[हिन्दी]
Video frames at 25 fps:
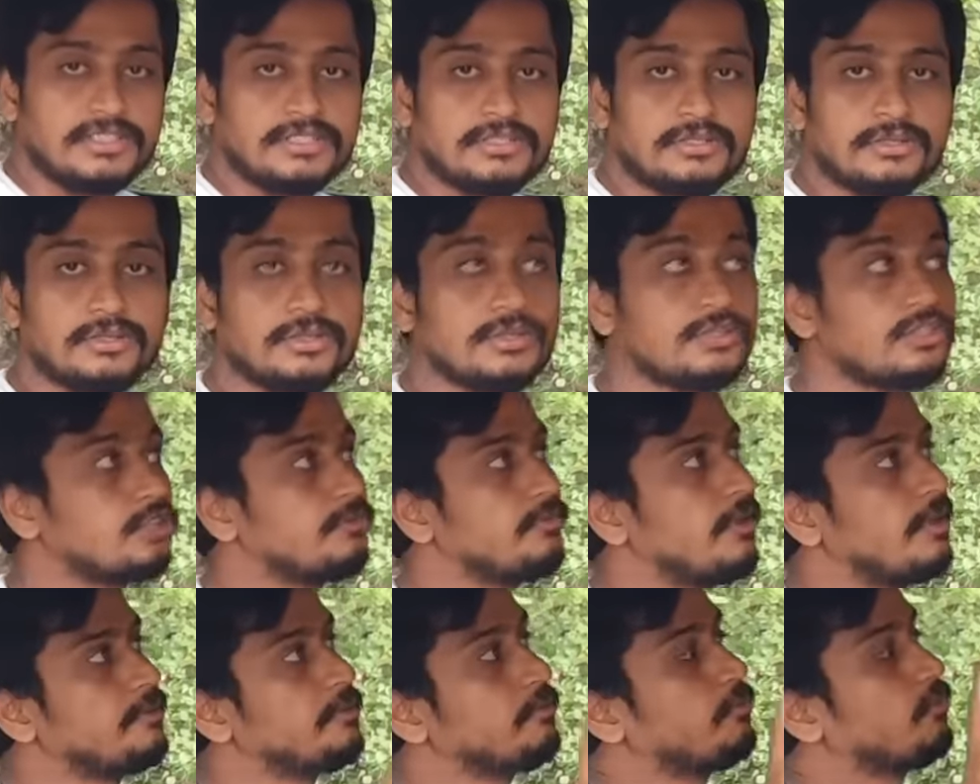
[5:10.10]
तो दोस्तों
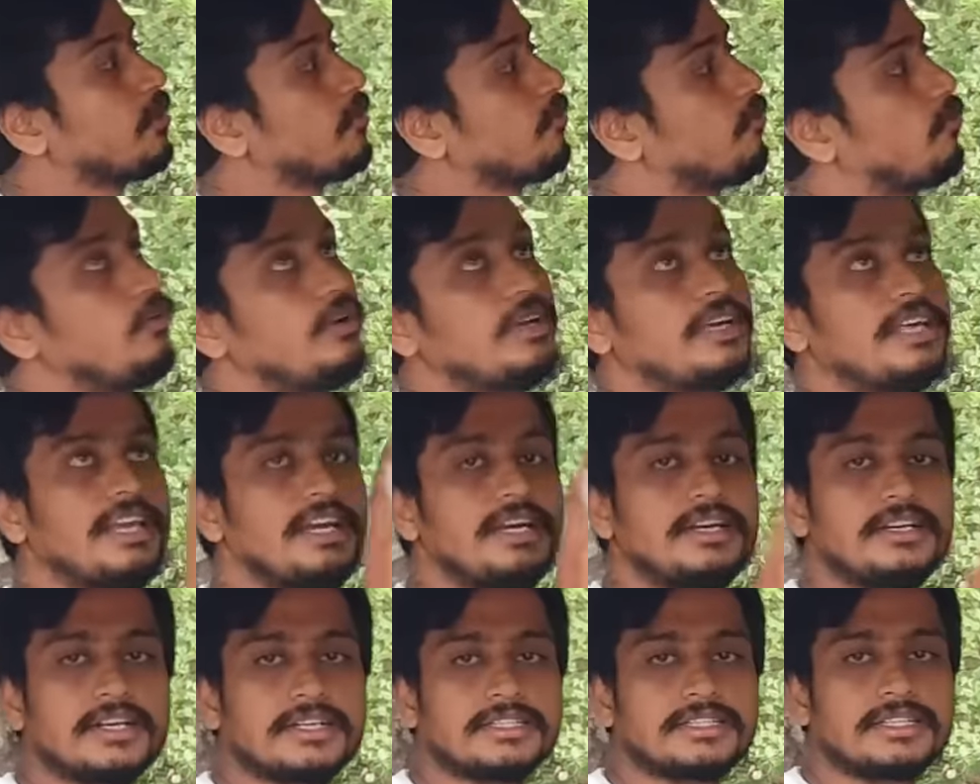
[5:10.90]
मैं अभी पूरा फुल
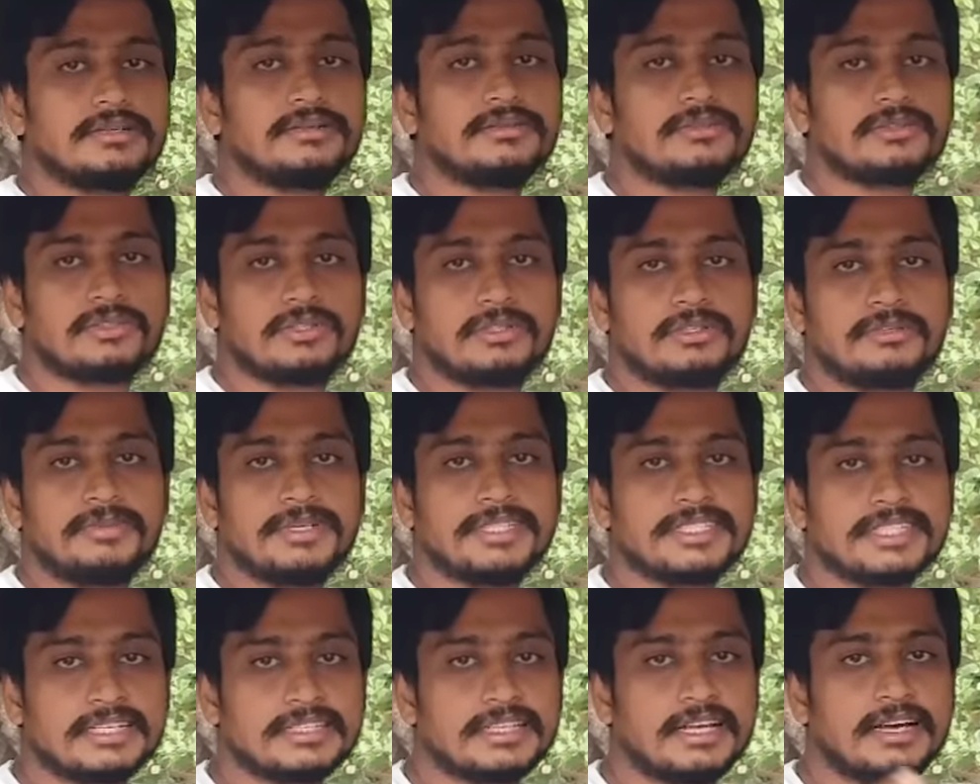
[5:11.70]
क्लीन करता हूँ तो
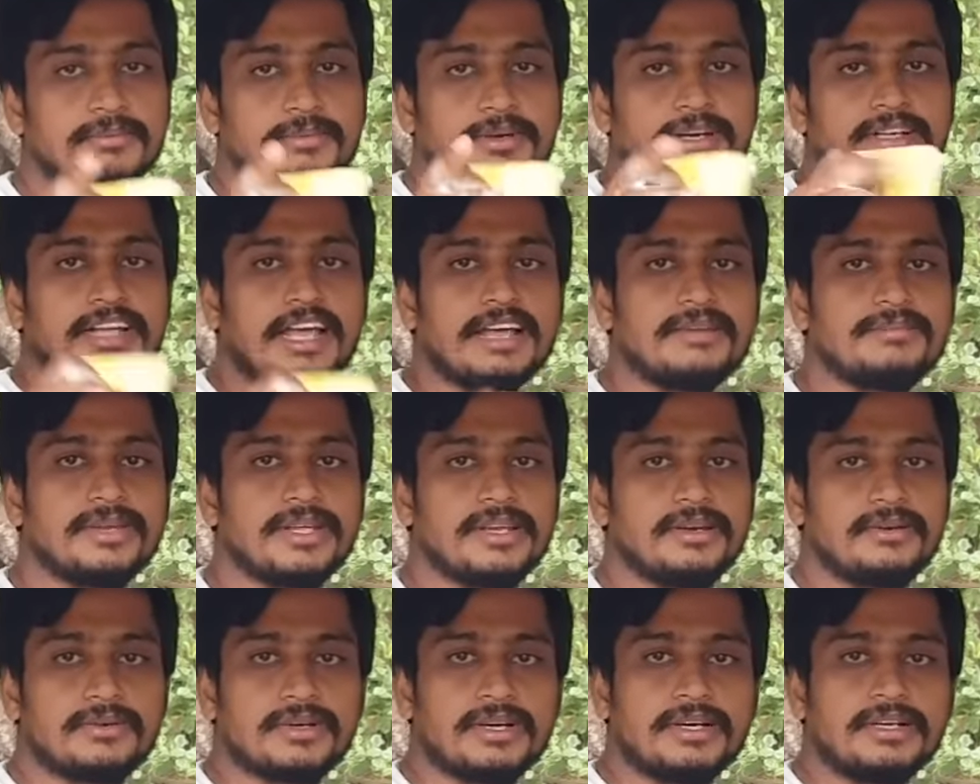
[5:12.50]
मैं ज़्यादा आपका टाइम
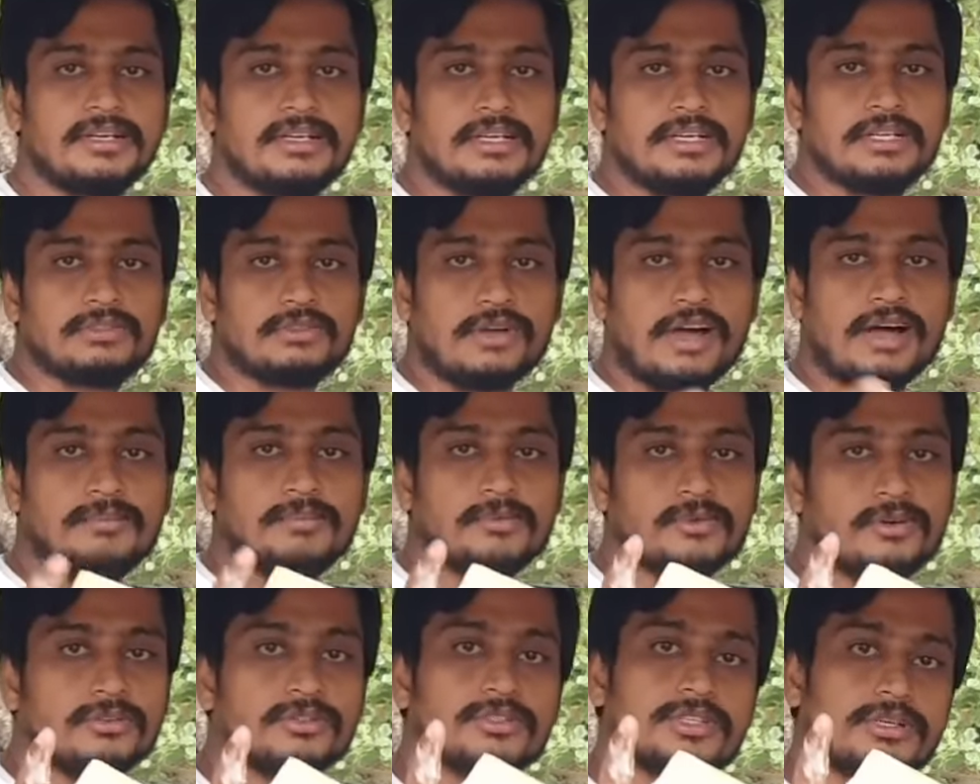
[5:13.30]
नहीं लूँगा तो
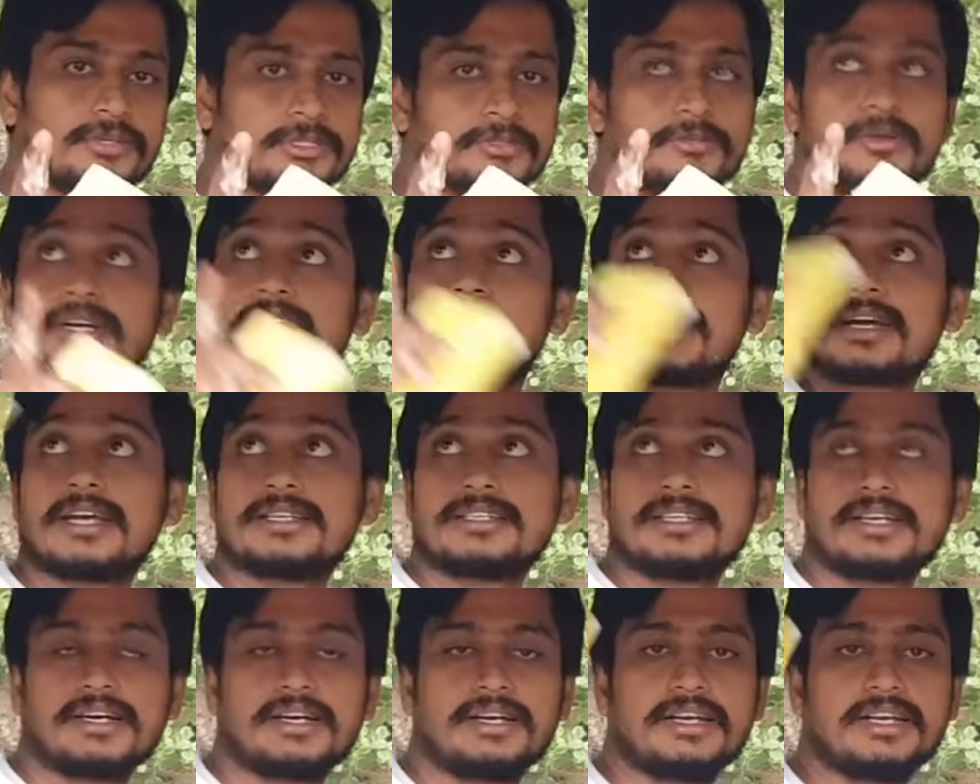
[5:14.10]
आपको समझ में आ गया
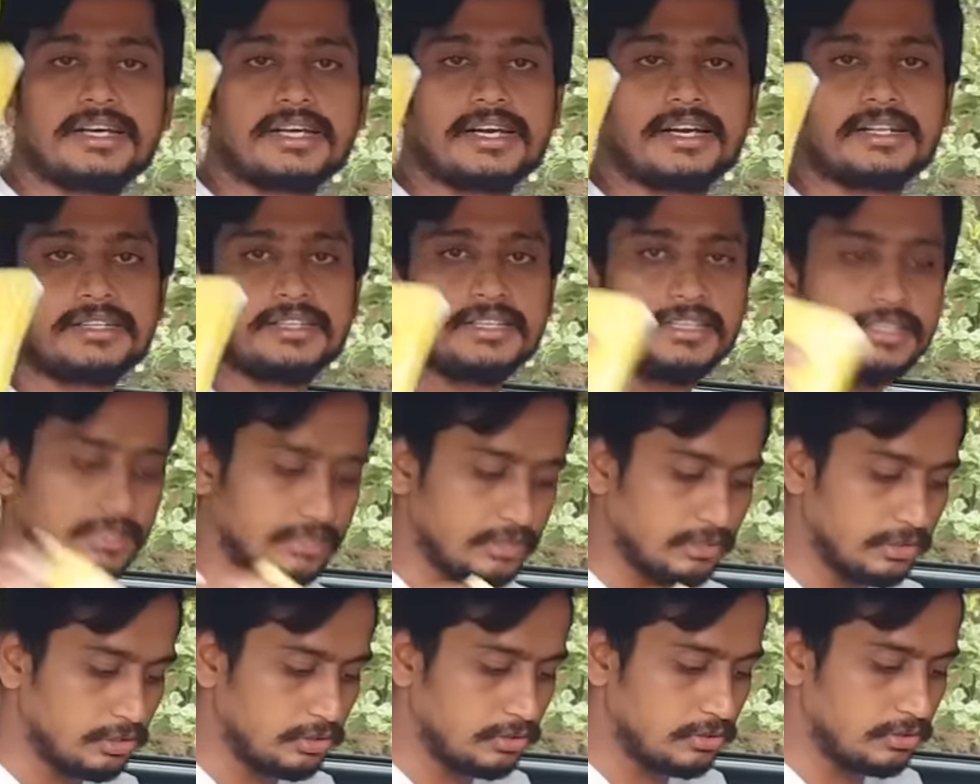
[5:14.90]
कैसा करने का रहता है
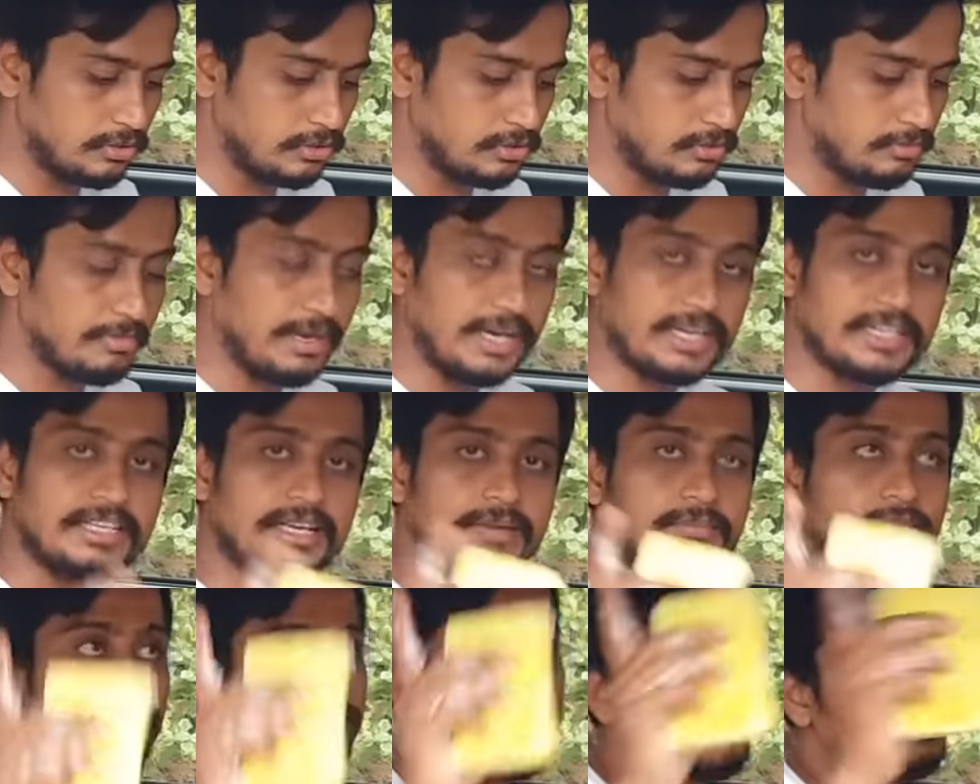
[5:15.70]
तो बाकी
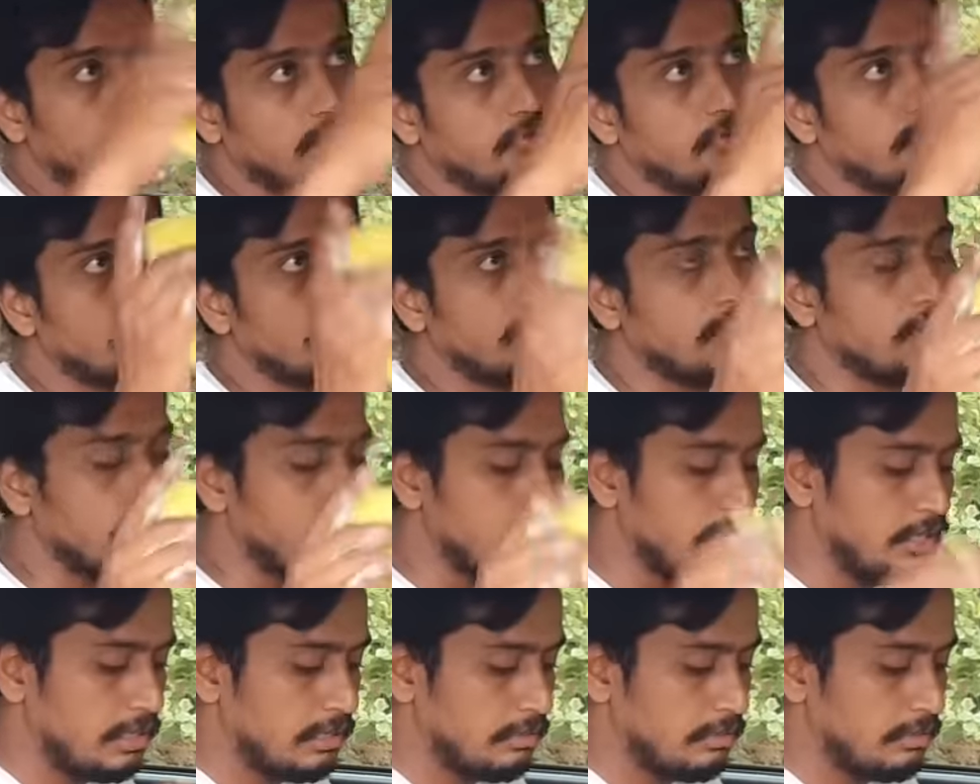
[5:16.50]
आप पूरा फुल कर लो